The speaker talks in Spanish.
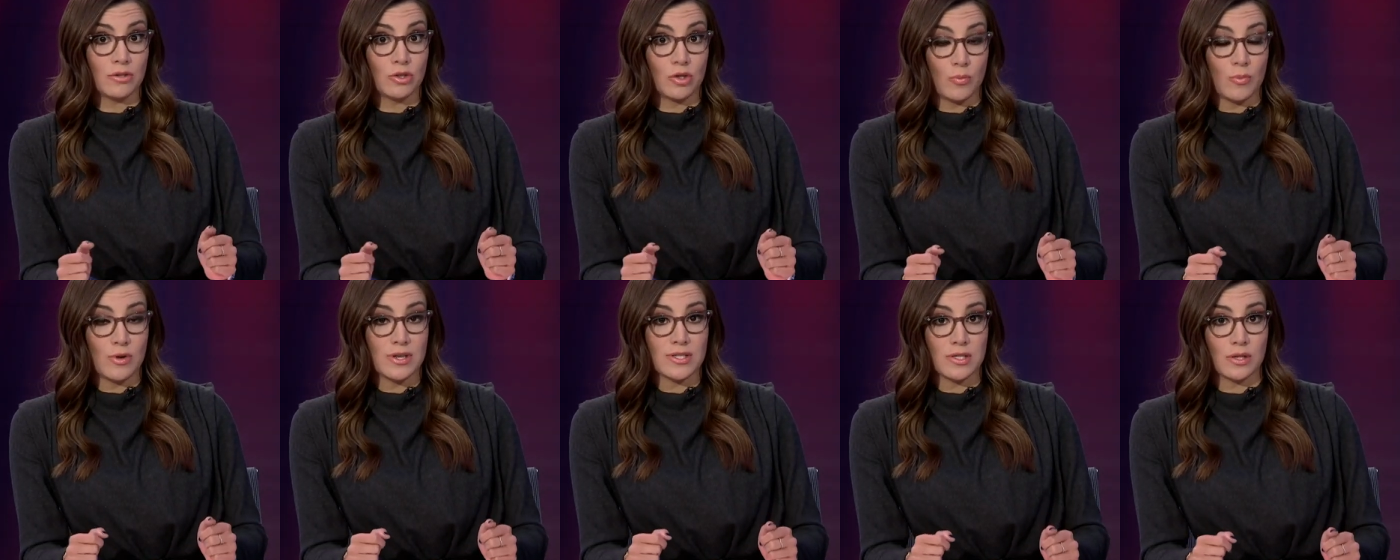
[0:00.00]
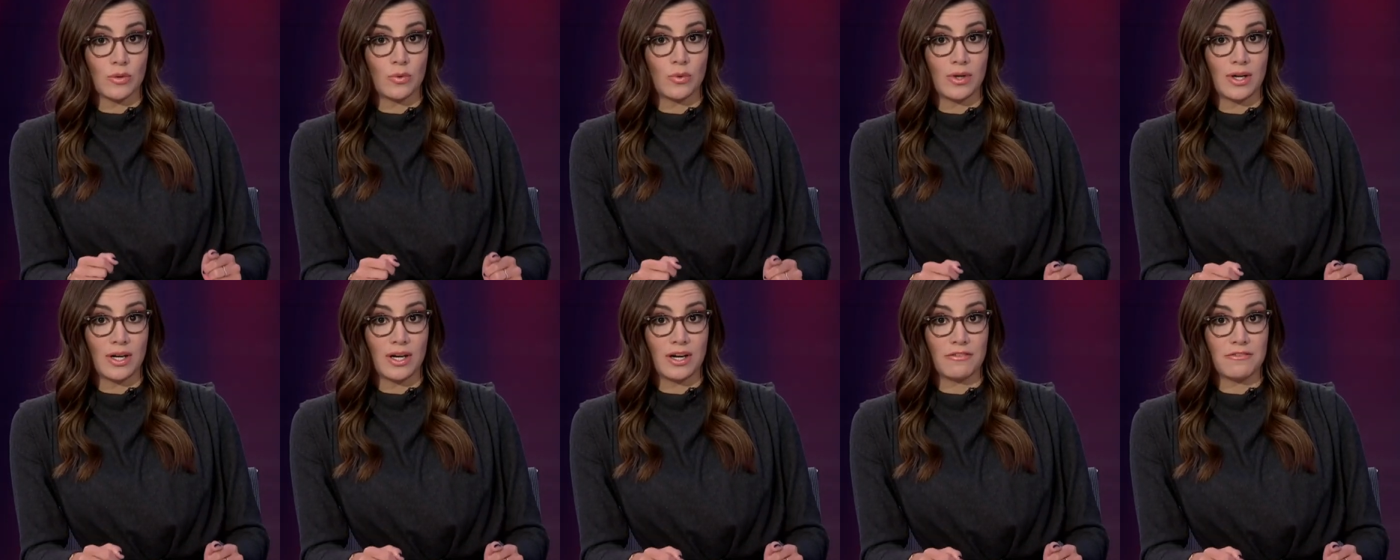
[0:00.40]
como
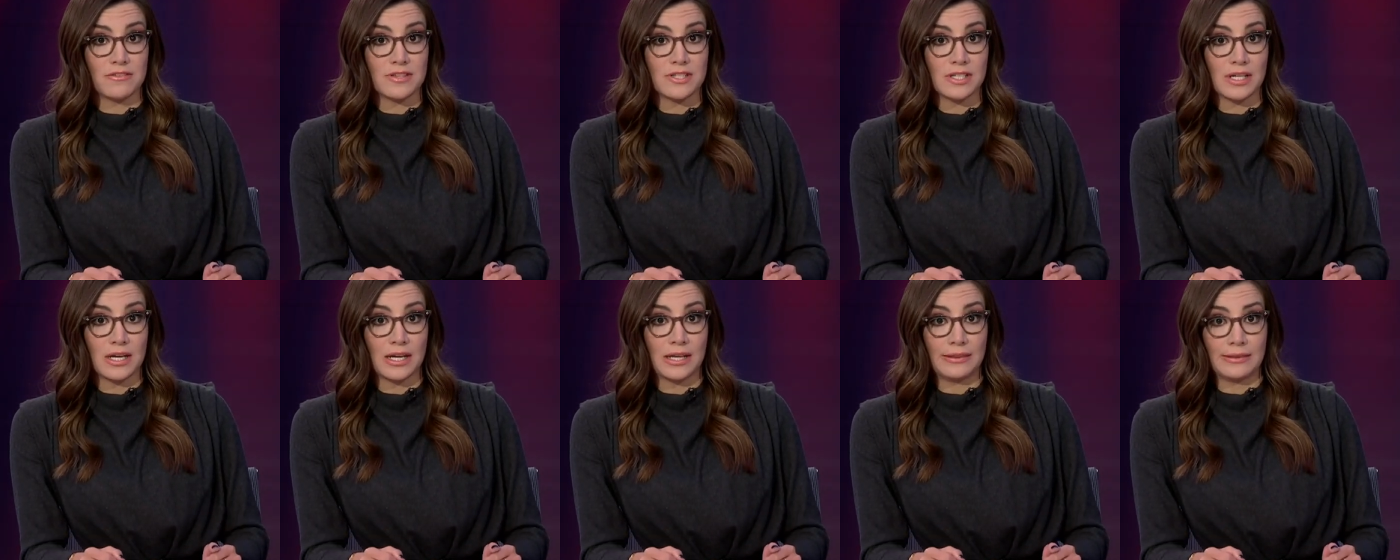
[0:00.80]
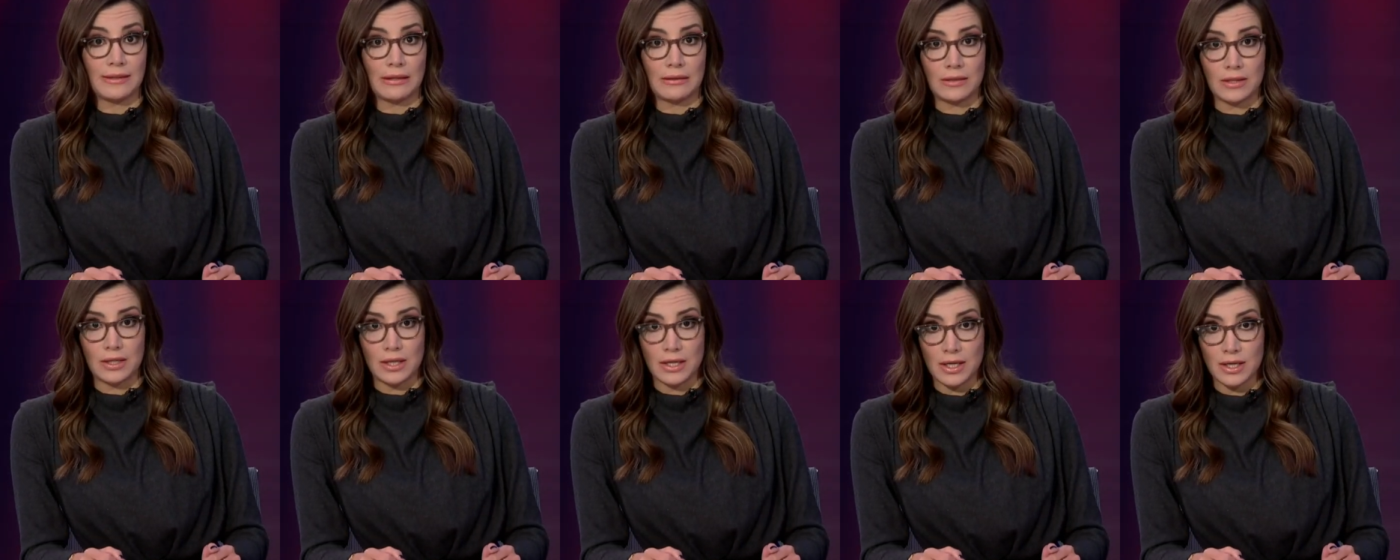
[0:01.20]
asegura la fiscal,
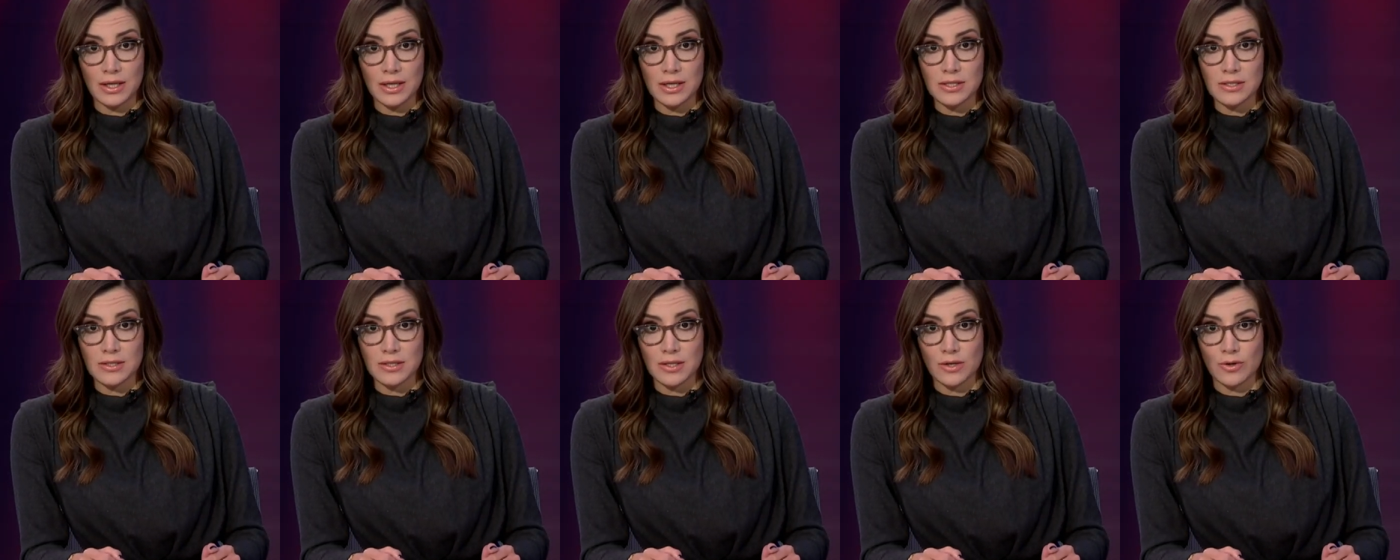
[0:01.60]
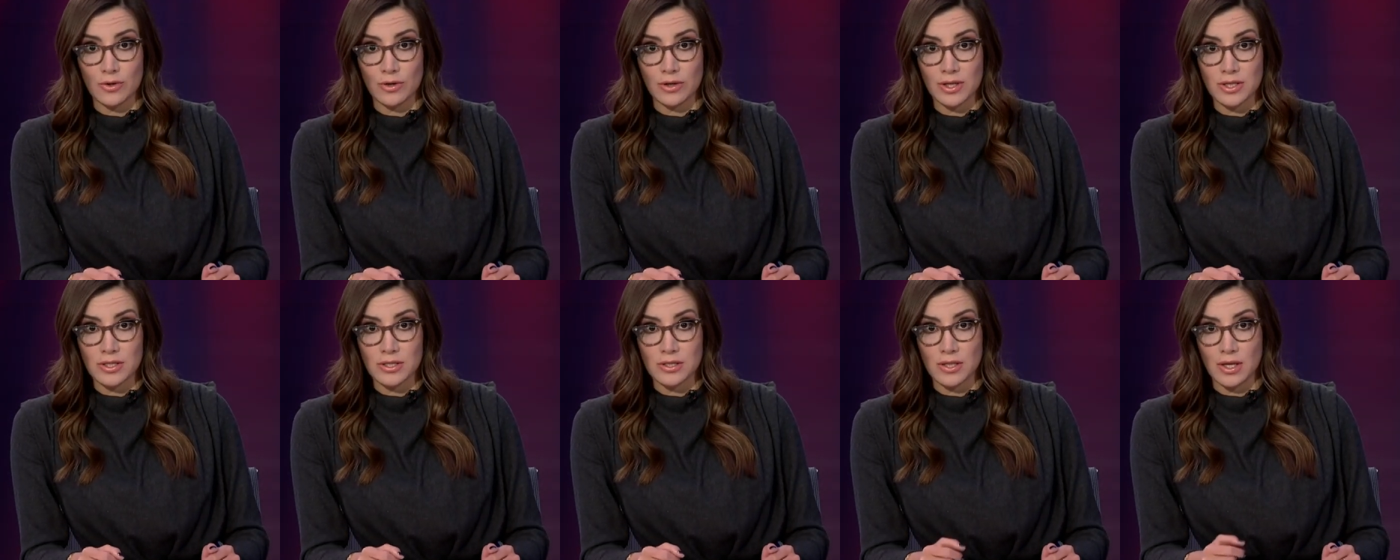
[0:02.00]
tendría que estar
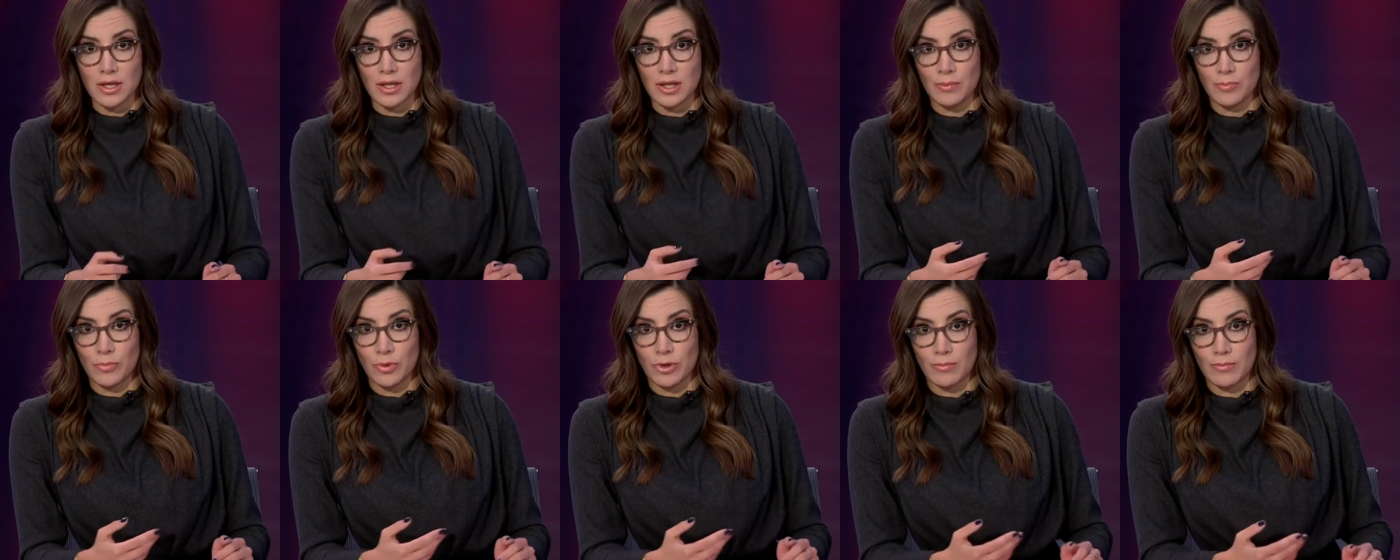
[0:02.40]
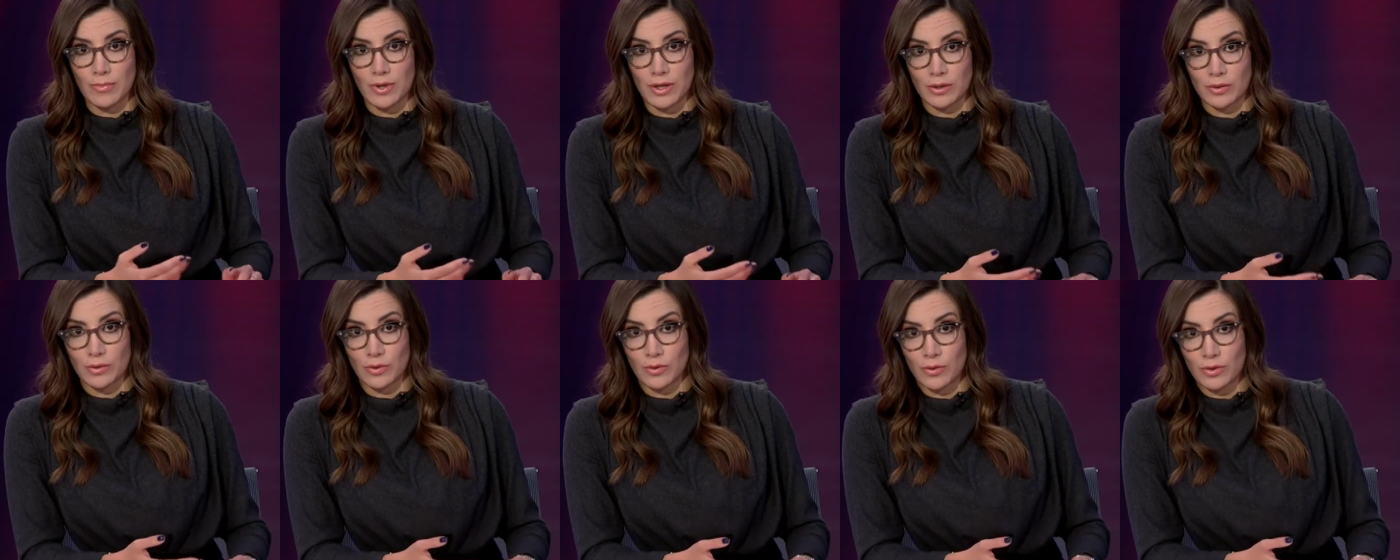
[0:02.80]
orquestada por
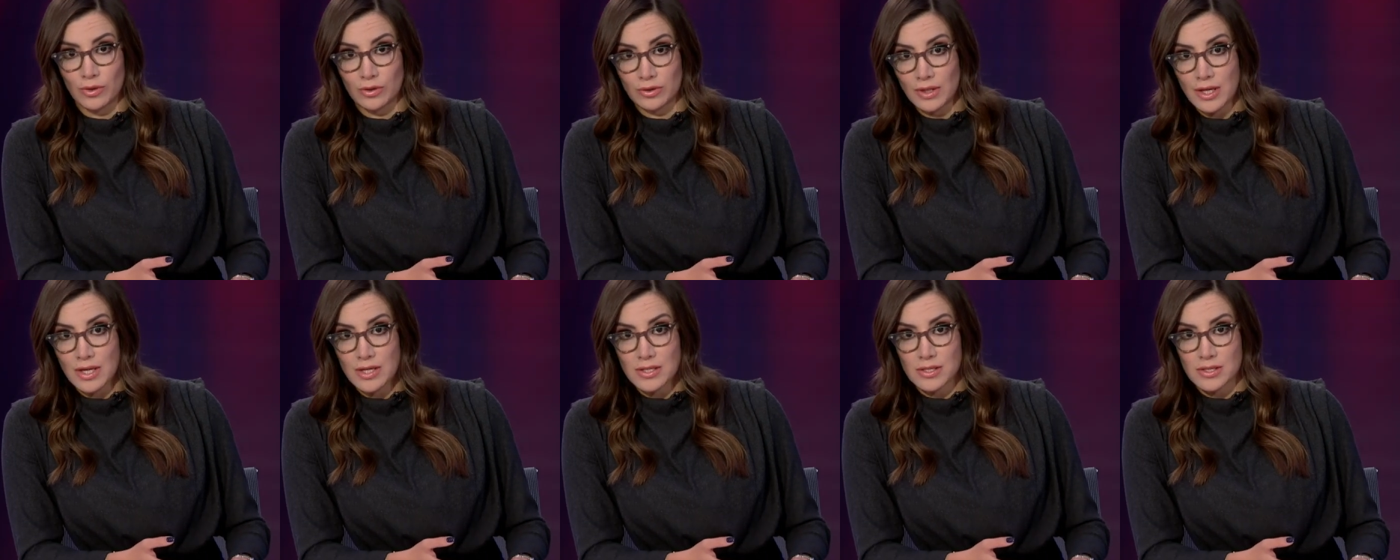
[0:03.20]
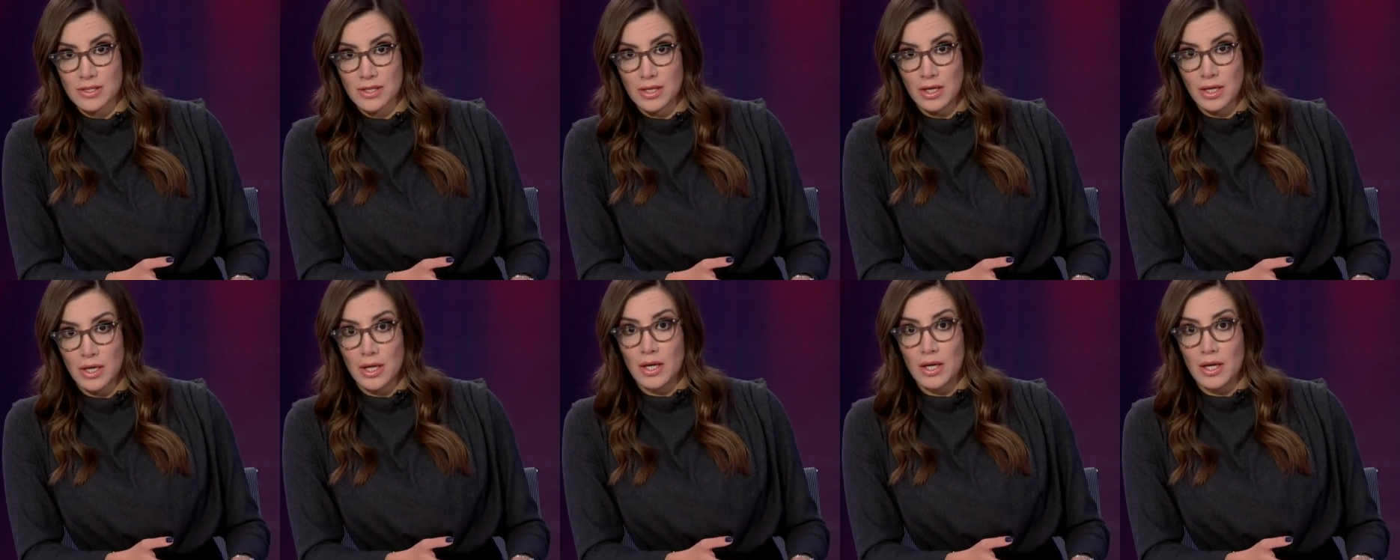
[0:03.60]
Marco Cortés,